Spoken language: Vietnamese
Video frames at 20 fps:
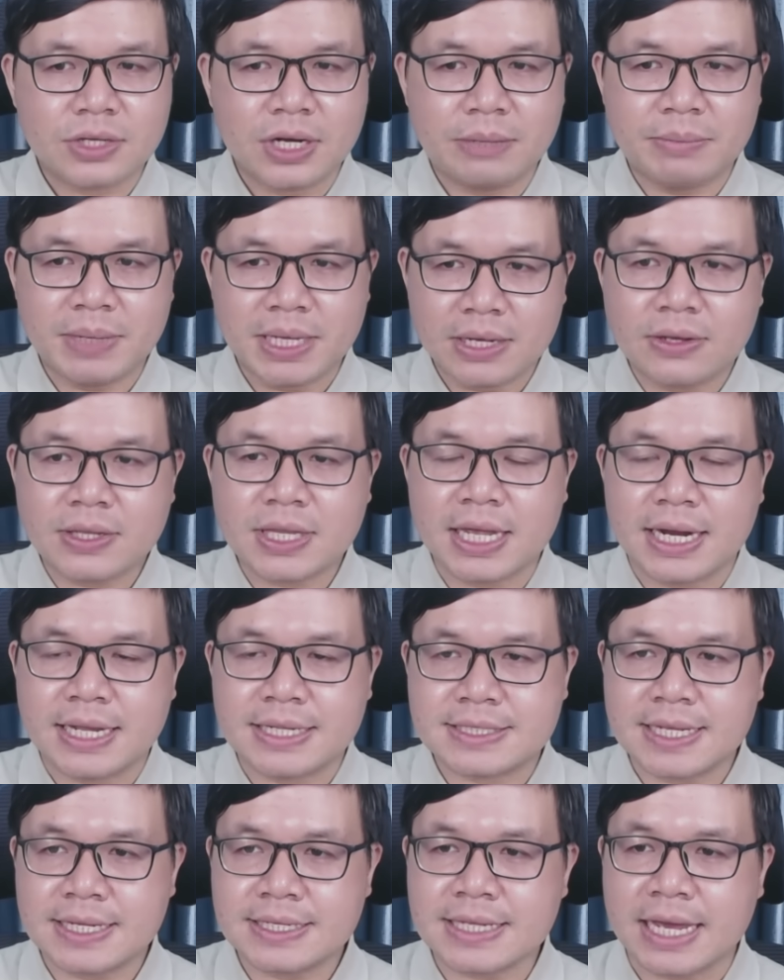nên Mỹ có thể là
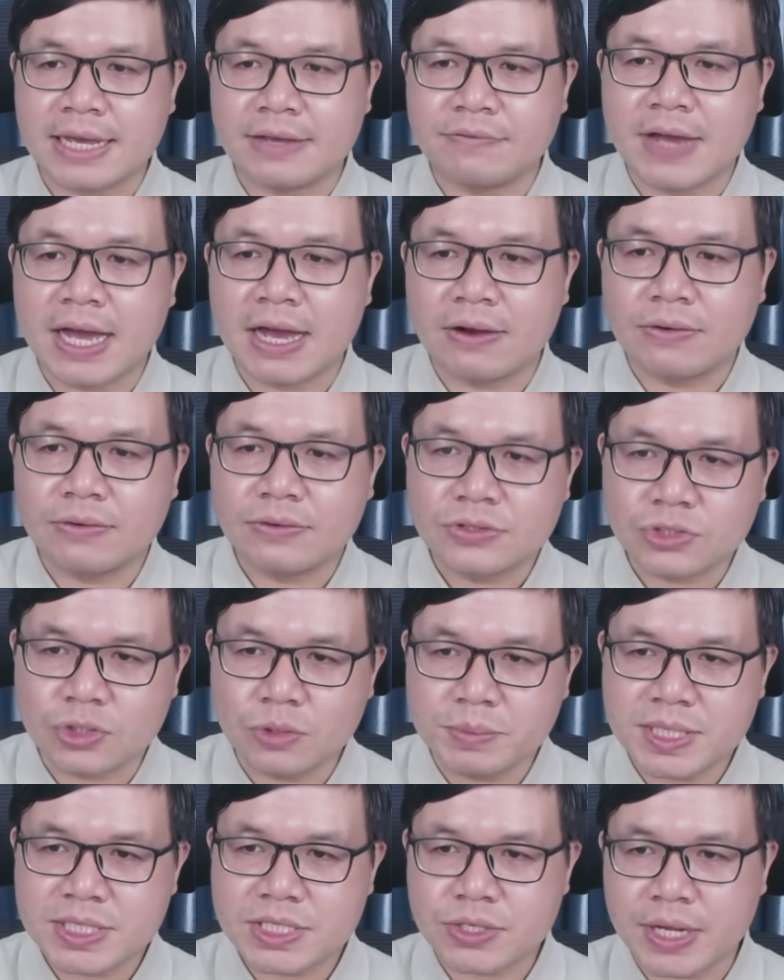sẽ nhảy vào
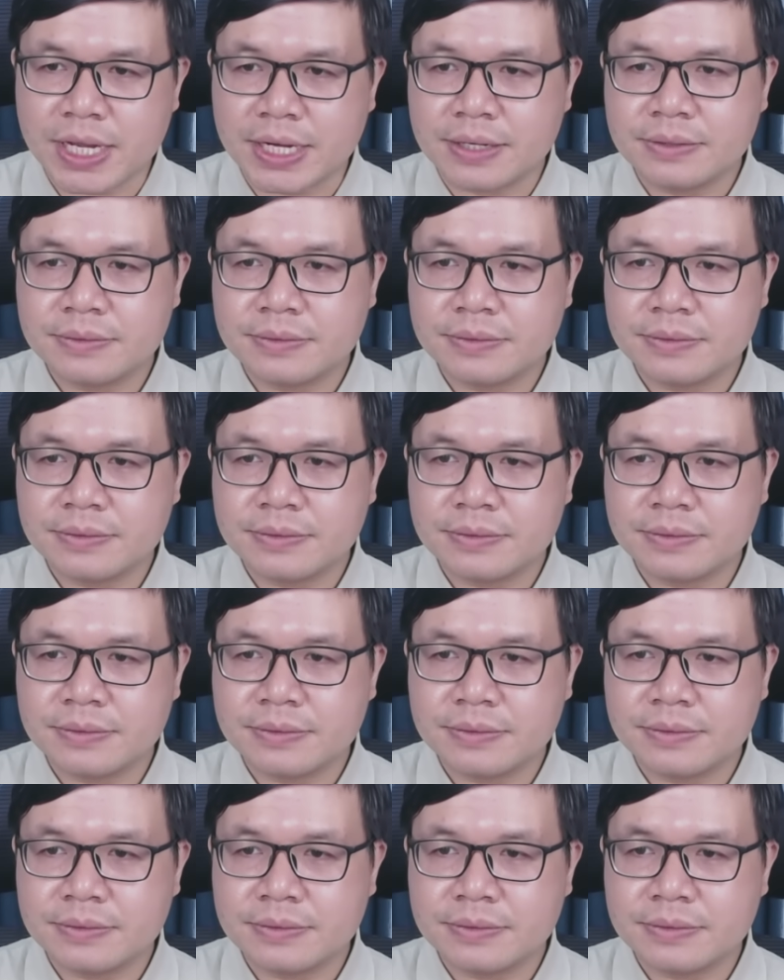giúp Israel.